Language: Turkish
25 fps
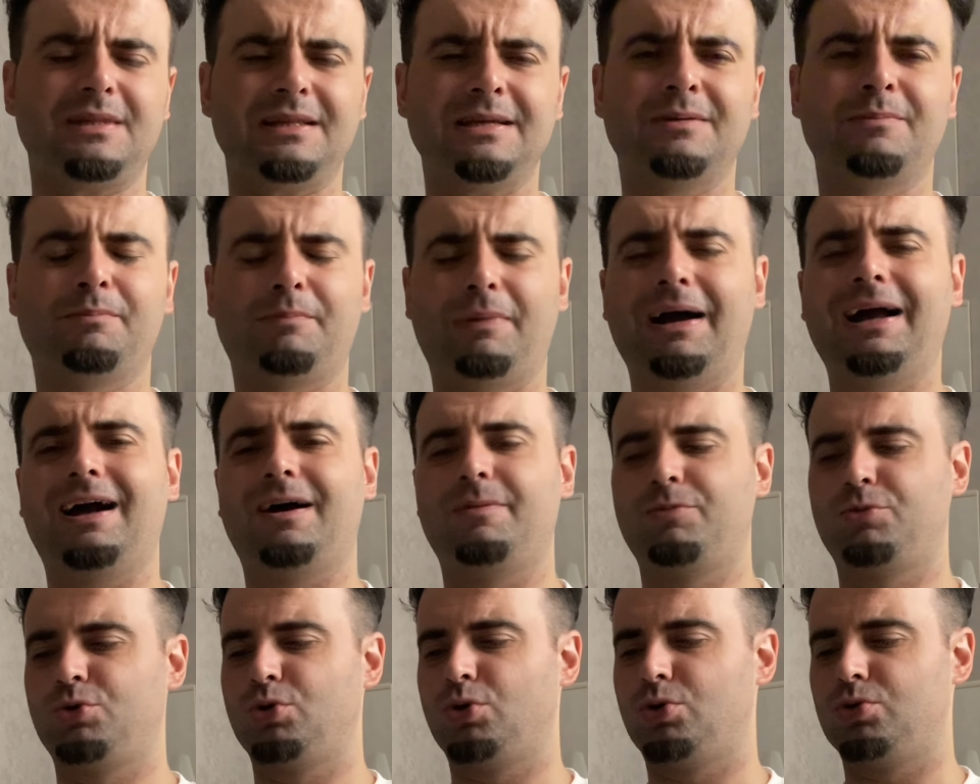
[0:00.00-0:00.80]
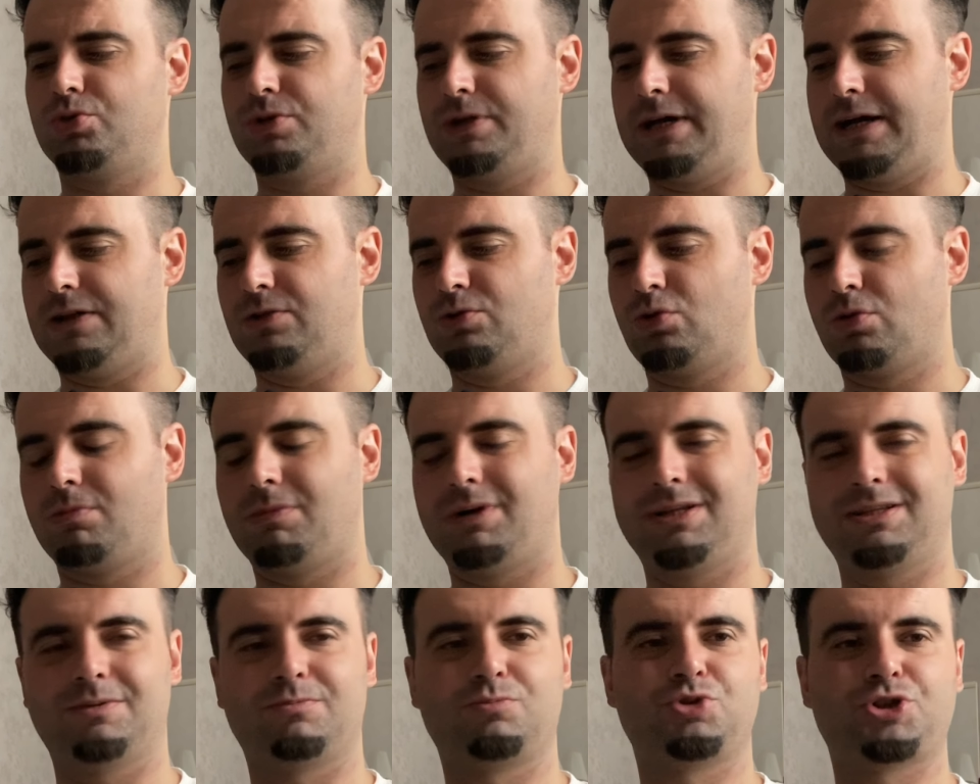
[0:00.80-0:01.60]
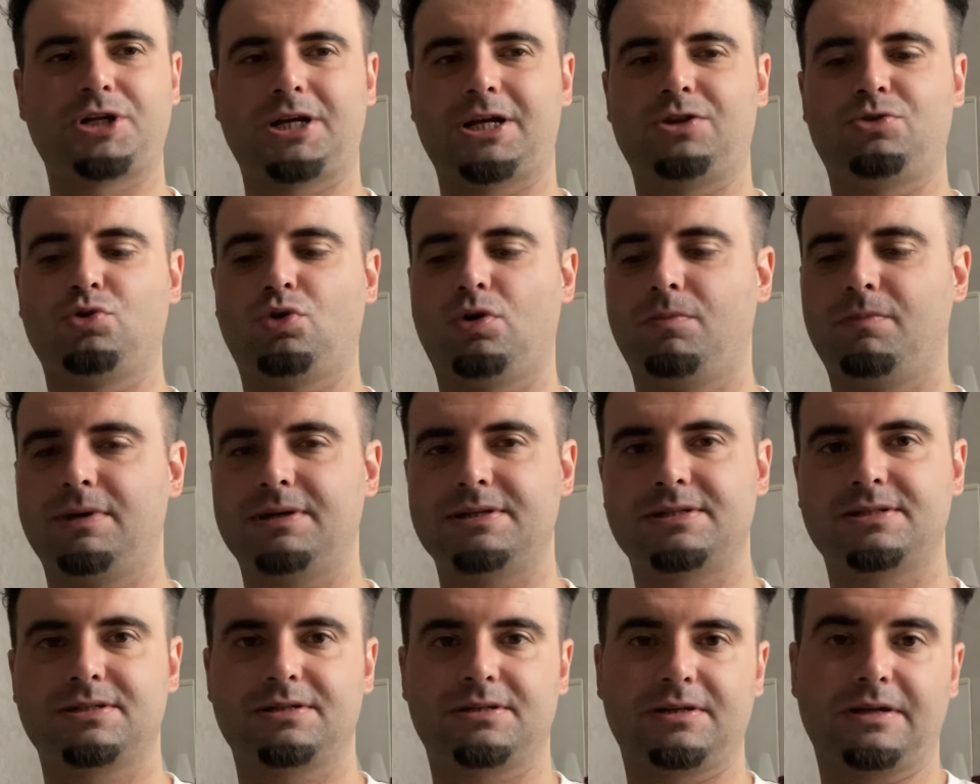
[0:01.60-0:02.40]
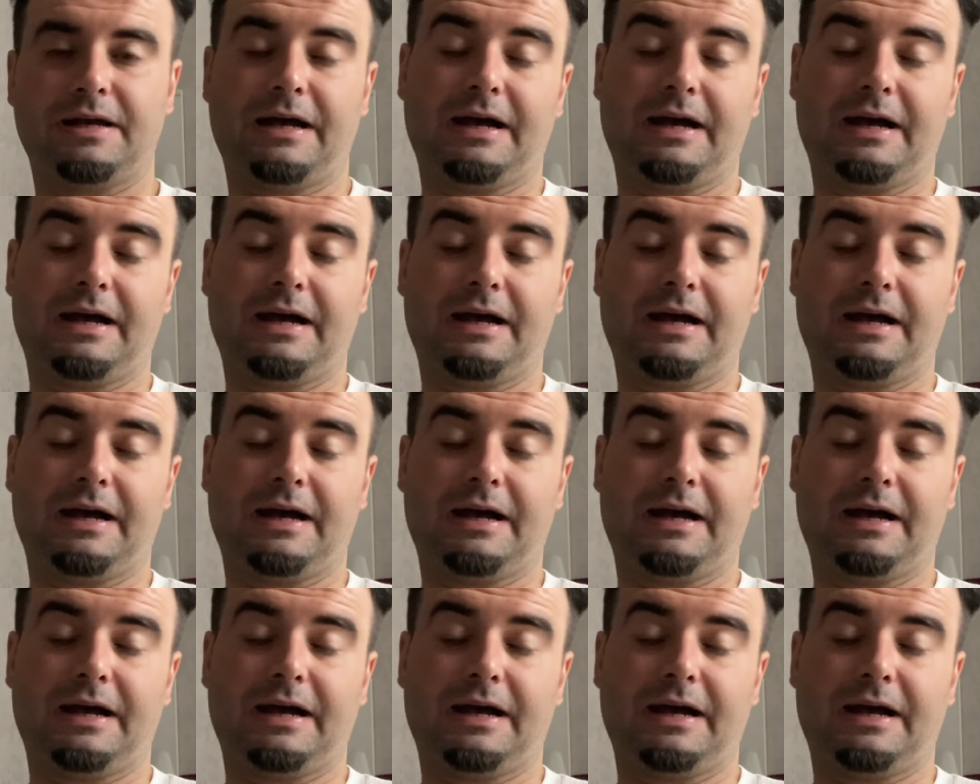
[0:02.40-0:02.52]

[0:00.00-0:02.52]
bayağı bir yoğundu yani. Normalde bu şekilde olmaz.